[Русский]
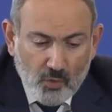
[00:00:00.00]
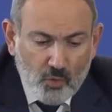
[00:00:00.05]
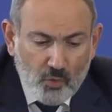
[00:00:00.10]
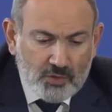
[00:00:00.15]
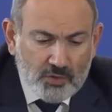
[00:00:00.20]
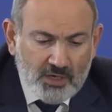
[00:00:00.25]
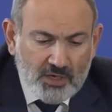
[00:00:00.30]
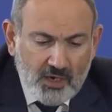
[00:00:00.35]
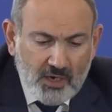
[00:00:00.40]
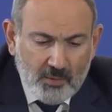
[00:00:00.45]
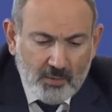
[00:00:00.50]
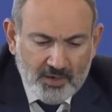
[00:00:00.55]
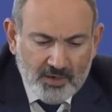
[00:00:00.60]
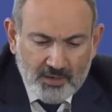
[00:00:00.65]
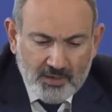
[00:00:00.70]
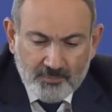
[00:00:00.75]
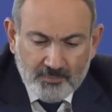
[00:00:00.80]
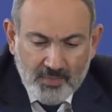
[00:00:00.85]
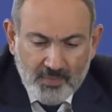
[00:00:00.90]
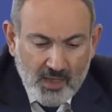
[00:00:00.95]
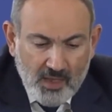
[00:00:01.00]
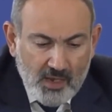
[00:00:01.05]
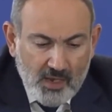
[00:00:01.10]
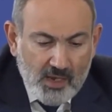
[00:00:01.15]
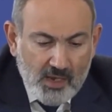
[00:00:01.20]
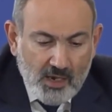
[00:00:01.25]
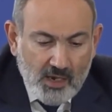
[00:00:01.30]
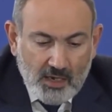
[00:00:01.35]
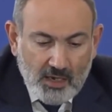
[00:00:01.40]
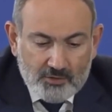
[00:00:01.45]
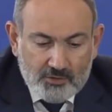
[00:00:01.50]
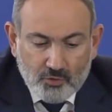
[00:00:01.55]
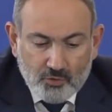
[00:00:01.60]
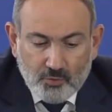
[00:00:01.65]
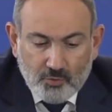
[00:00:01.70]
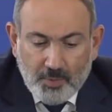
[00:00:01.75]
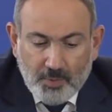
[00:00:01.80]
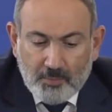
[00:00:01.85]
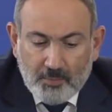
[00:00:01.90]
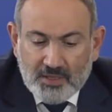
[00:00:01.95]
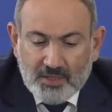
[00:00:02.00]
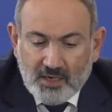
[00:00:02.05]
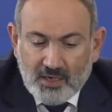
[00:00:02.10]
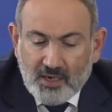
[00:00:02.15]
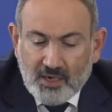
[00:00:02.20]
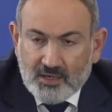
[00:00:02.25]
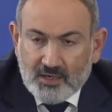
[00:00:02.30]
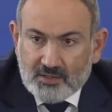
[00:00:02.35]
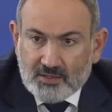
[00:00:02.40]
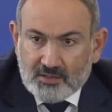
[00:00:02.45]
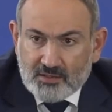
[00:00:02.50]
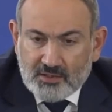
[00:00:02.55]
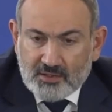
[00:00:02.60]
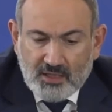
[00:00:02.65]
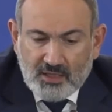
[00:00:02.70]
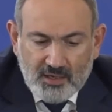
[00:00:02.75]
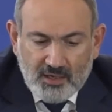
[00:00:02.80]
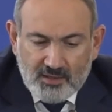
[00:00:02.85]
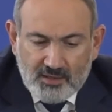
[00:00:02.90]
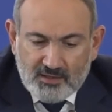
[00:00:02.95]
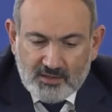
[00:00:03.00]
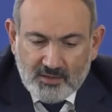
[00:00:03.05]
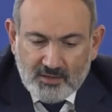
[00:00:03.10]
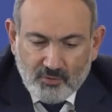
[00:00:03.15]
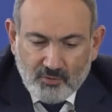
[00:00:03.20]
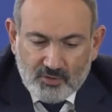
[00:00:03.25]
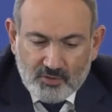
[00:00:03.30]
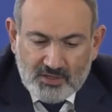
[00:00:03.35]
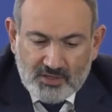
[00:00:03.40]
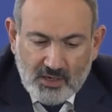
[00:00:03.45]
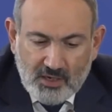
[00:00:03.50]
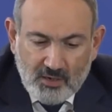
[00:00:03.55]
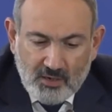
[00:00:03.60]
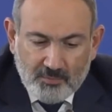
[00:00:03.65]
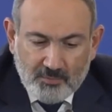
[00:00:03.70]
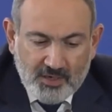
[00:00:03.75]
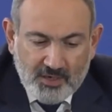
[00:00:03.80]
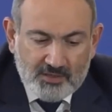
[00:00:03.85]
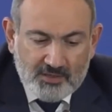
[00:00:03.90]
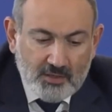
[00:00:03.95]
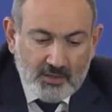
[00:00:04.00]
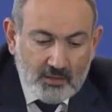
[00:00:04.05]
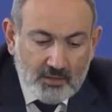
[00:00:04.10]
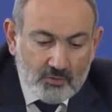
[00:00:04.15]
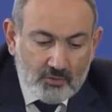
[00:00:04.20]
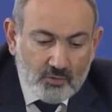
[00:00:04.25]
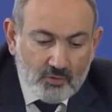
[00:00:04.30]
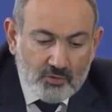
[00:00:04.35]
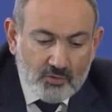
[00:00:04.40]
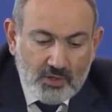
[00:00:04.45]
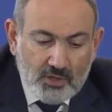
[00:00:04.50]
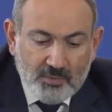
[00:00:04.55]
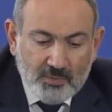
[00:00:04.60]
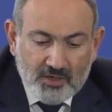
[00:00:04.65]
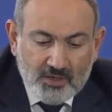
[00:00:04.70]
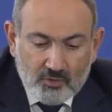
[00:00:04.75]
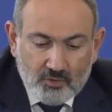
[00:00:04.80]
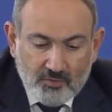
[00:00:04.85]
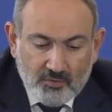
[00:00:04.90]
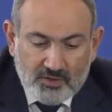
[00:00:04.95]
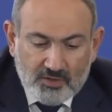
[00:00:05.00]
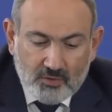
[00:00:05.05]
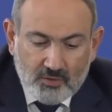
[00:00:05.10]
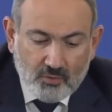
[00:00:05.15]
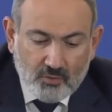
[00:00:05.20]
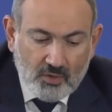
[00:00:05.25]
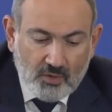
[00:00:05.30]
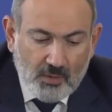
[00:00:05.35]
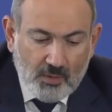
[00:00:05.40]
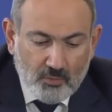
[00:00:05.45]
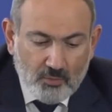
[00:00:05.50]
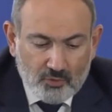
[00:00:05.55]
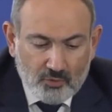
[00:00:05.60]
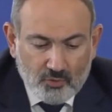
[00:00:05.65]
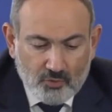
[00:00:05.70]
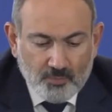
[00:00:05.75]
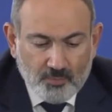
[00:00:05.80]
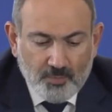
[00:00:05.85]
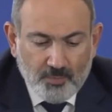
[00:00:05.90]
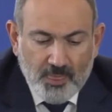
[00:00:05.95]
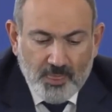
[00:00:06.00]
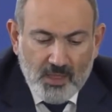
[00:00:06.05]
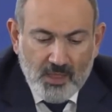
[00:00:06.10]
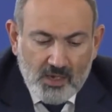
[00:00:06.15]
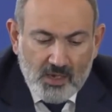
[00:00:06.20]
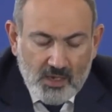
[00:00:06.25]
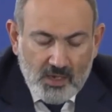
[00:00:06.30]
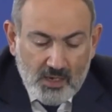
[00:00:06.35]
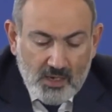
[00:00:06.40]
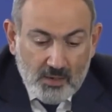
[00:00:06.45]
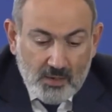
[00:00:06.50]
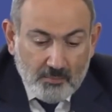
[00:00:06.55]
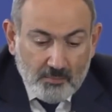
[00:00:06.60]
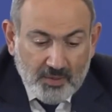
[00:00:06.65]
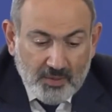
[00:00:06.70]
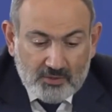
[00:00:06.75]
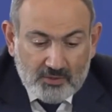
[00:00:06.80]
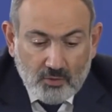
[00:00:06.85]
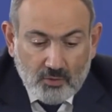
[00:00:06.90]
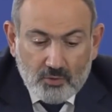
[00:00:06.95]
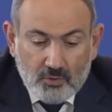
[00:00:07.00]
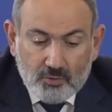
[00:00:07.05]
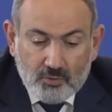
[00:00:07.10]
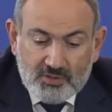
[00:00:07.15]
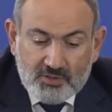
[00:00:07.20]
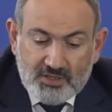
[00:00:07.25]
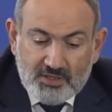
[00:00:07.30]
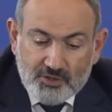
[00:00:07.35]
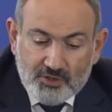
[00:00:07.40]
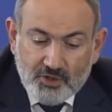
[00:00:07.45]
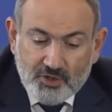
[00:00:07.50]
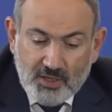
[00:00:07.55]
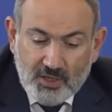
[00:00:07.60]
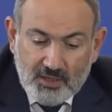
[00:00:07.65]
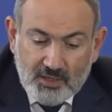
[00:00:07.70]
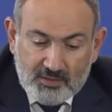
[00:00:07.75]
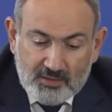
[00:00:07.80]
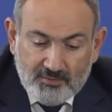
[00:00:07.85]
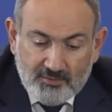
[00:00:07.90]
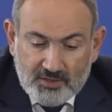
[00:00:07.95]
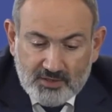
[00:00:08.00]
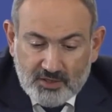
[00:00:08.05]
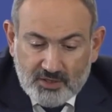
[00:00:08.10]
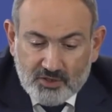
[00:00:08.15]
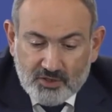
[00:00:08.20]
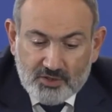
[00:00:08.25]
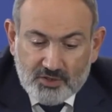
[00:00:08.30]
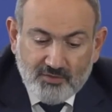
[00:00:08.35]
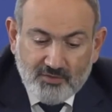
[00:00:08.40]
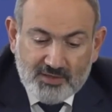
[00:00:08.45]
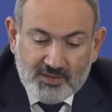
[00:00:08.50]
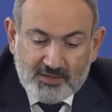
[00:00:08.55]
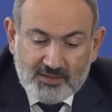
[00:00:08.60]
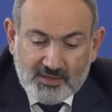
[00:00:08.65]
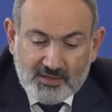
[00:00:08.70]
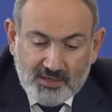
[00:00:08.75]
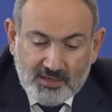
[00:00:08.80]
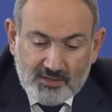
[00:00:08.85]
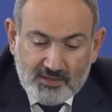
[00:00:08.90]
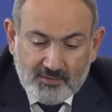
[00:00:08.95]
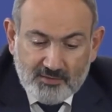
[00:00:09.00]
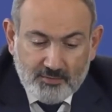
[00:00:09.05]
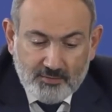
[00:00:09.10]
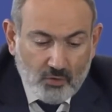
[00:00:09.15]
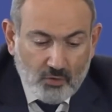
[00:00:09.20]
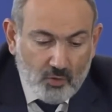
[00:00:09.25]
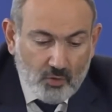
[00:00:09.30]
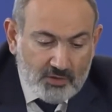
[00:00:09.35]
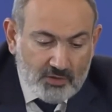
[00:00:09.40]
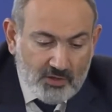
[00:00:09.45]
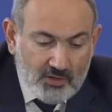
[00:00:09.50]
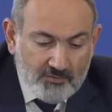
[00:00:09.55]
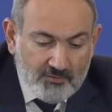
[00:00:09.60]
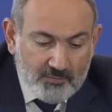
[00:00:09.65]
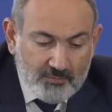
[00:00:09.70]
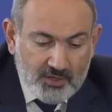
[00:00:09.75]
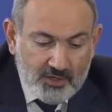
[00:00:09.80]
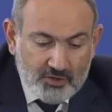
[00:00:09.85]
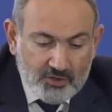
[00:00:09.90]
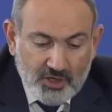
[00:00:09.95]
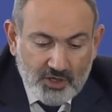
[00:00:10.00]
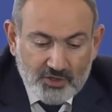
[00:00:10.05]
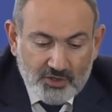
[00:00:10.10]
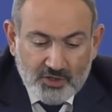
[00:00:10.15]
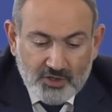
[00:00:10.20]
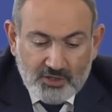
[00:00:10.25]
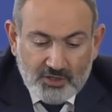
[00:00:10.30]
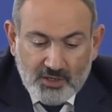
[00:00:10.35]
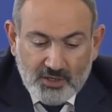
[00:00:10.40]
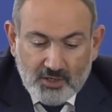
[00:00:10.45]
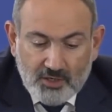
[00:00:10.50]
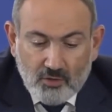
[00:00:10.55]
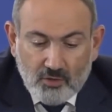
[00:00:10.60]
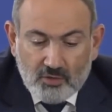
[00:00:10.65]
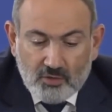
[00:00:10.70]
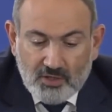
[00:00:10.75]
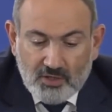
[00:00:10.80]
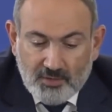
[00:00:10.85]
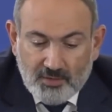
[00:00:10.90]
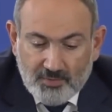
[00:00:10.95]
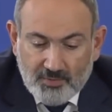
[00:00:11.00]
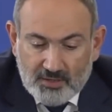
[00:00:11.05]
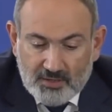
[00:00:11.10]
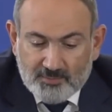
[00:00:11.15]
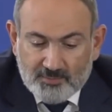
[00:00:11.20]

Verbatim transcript: ОДКБ. Хочу поблагодарить его за проделанную добросовестную работу. Поскольку с начала 2023 года в ближайшие три года